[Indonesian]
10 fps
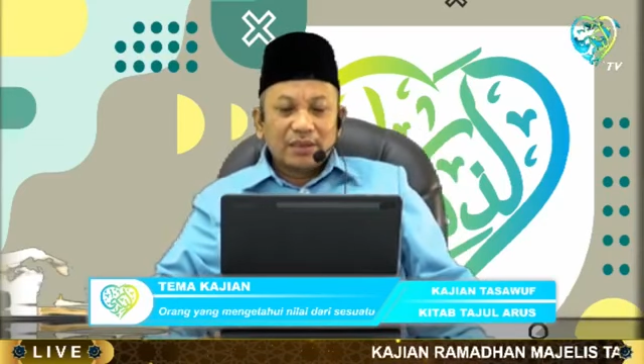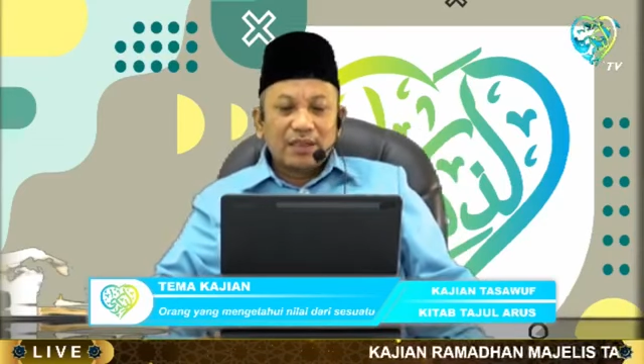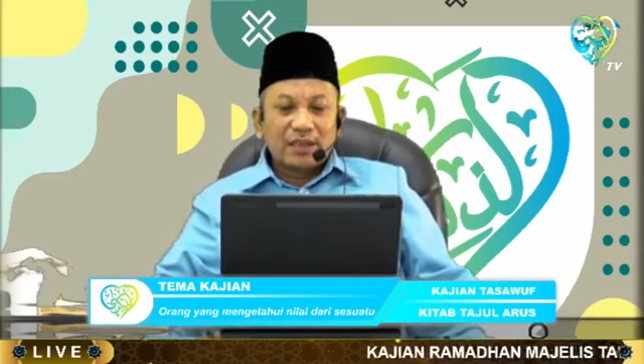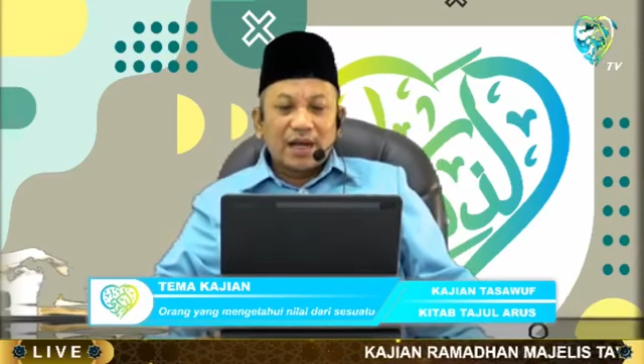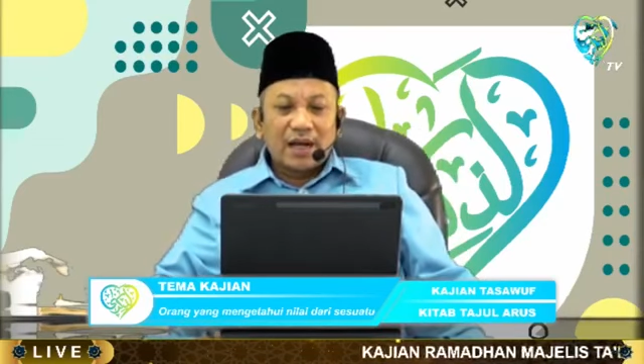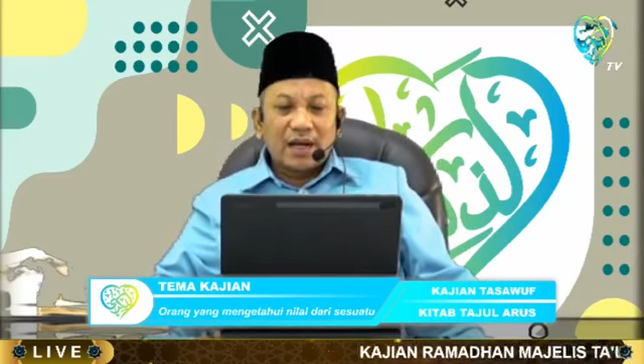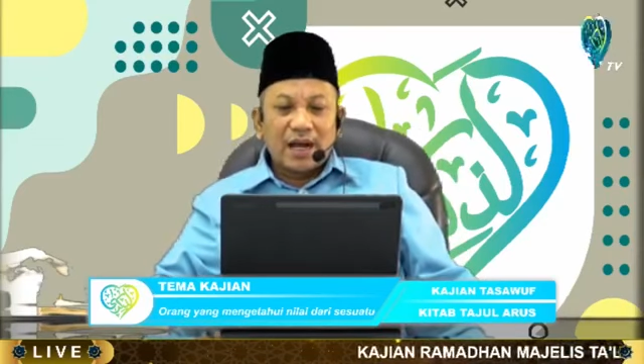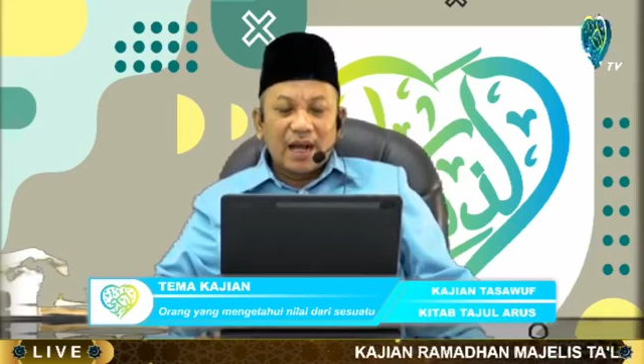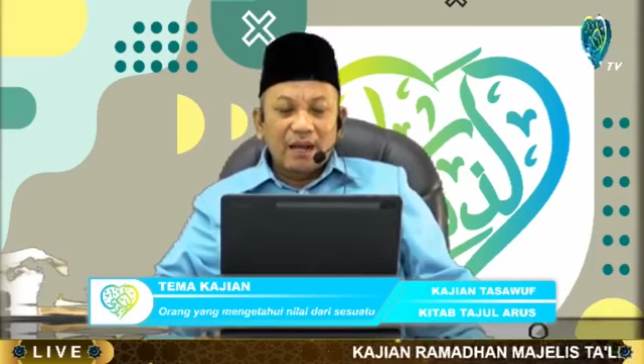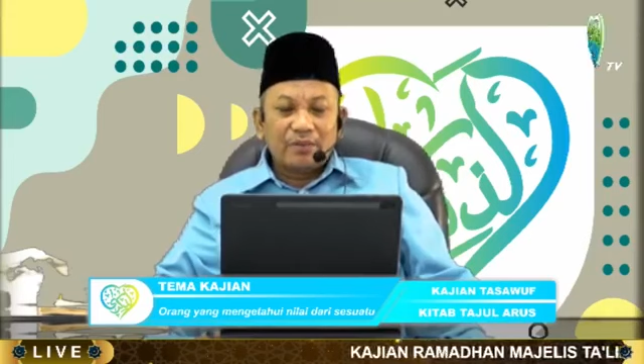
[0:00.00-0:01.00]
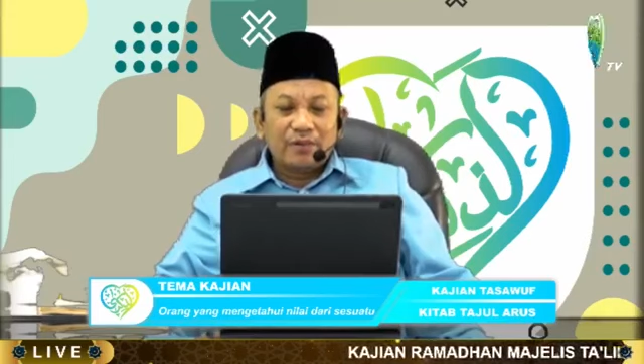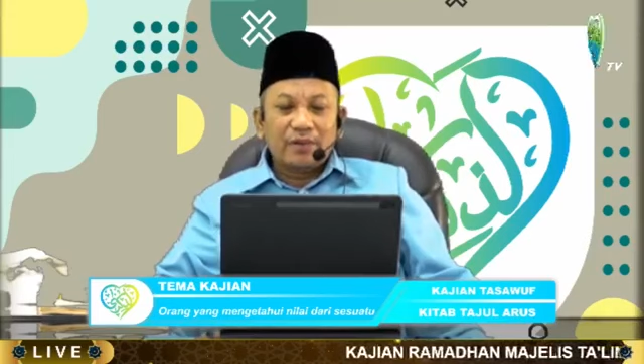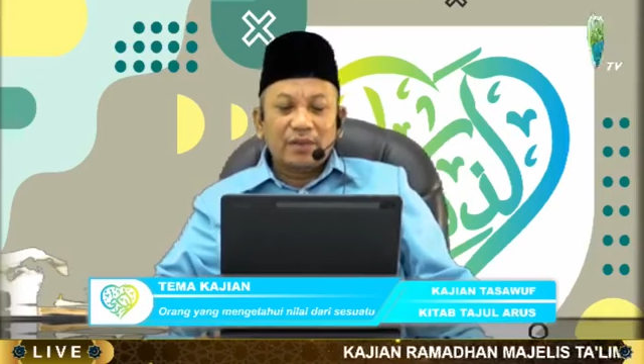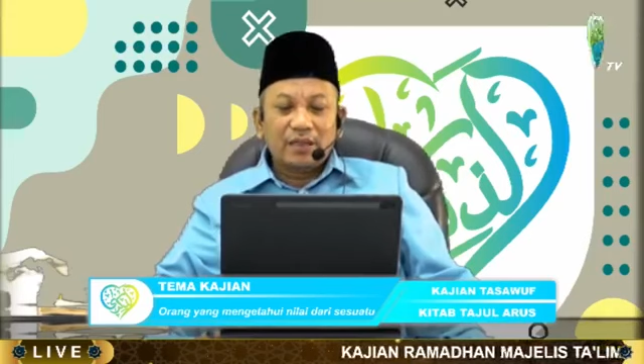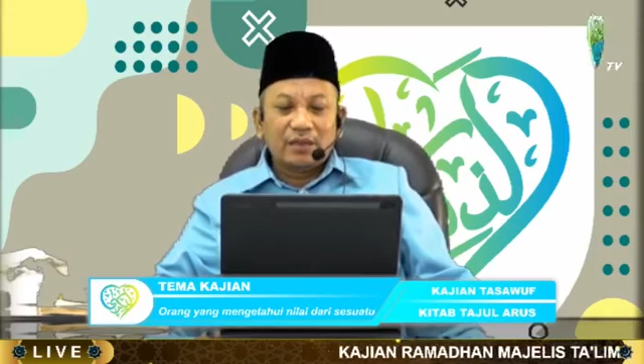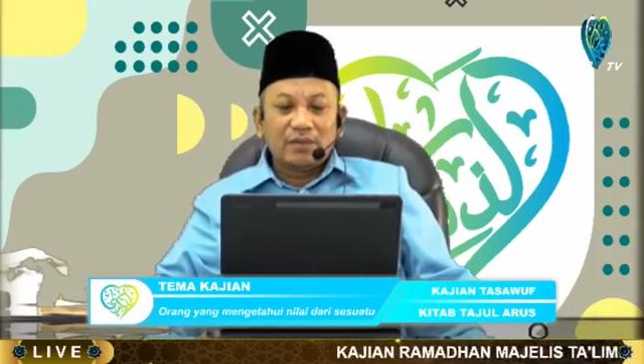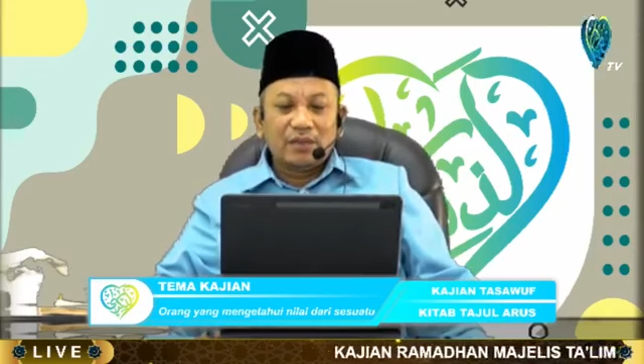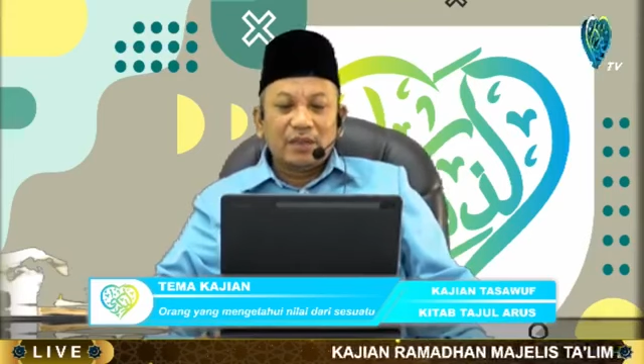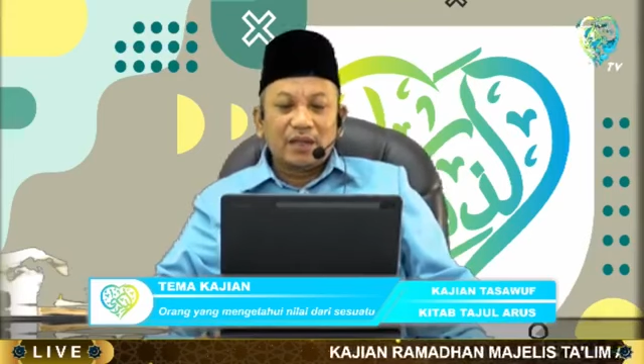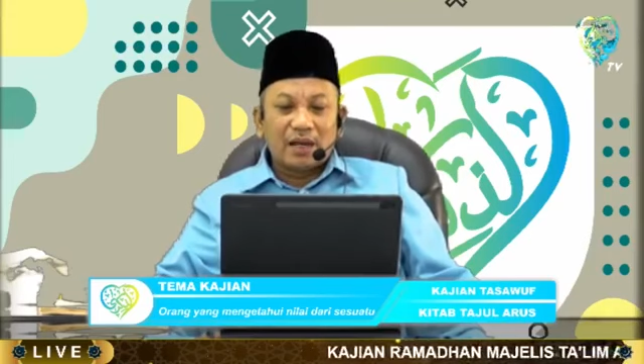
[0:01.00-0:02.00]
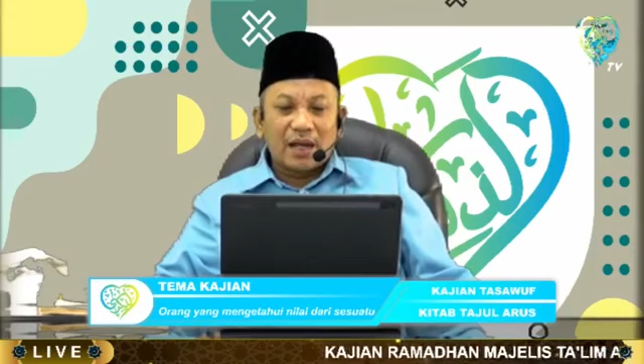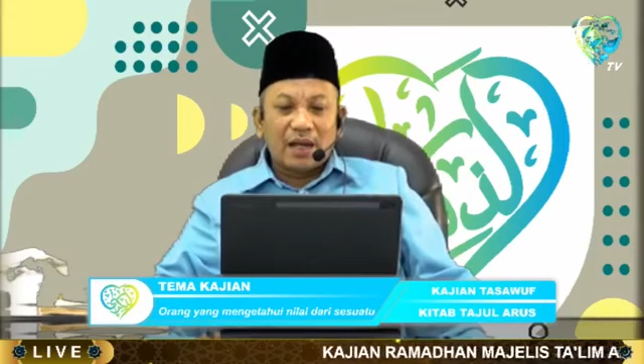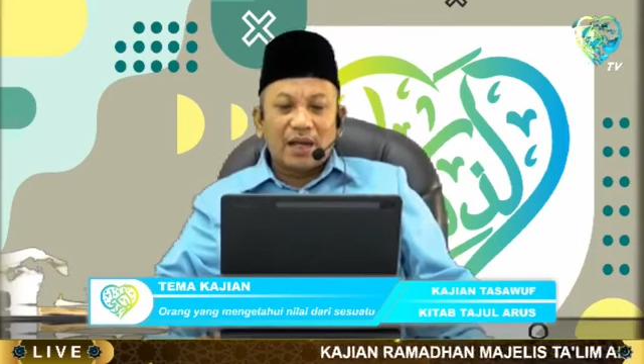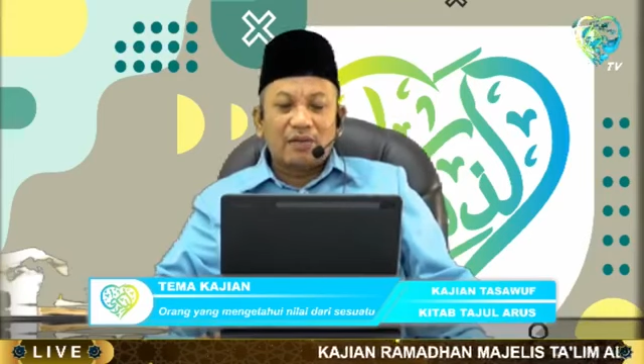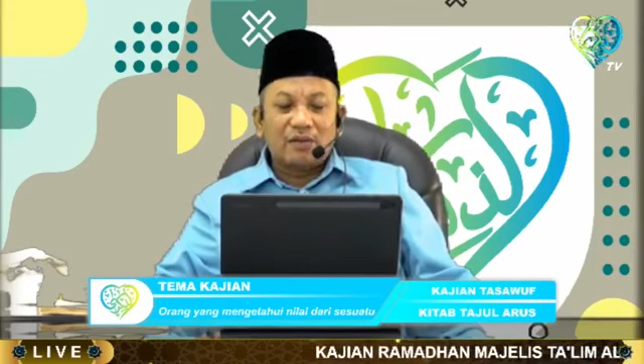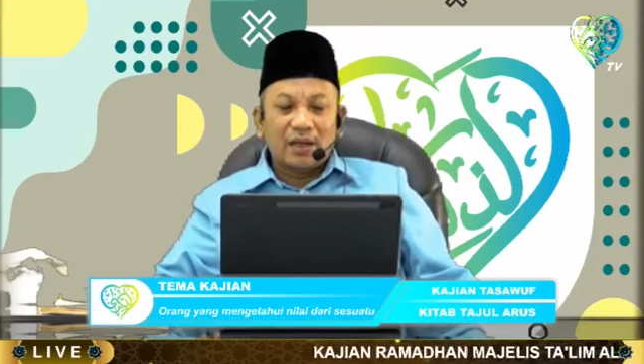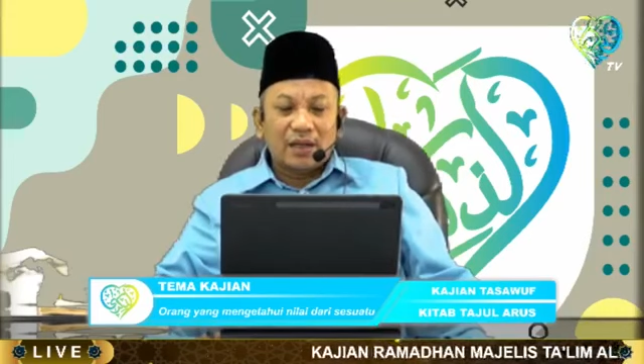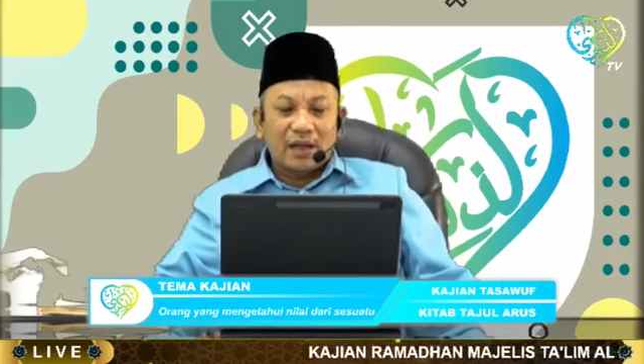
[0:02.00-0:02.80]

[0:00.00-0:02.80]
jika kamu itu digerakkan oleh